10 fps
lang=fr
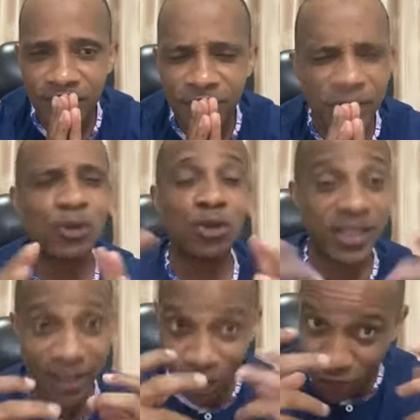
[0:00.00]
Faites toutes
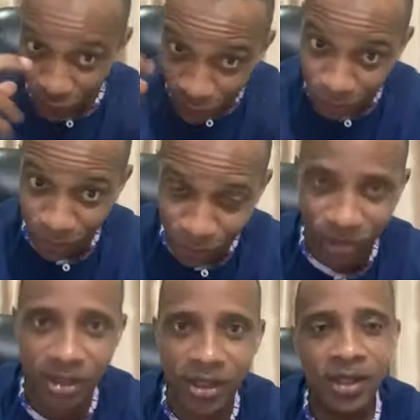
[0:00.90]
ces choses
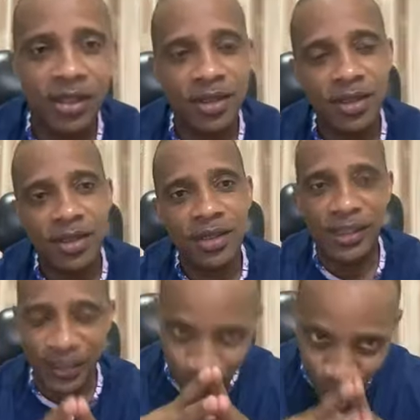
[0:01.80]

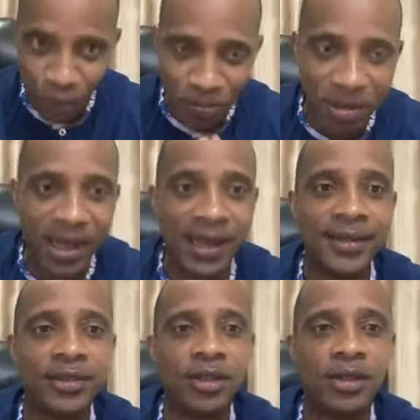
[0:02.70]
et puis ne pas
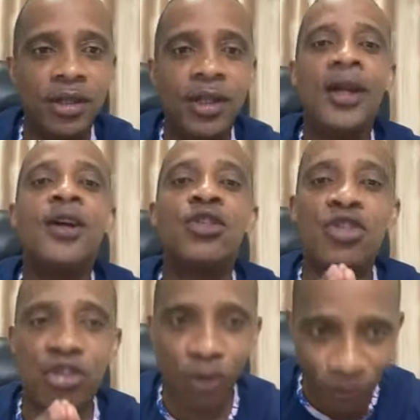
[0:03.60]
être
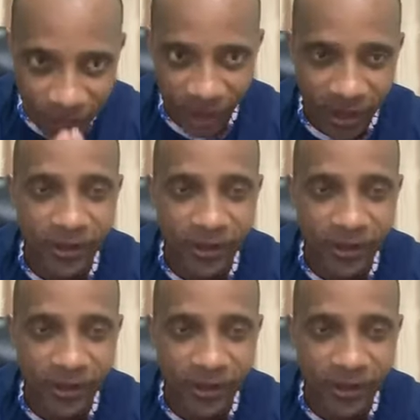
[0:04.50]
sauvé.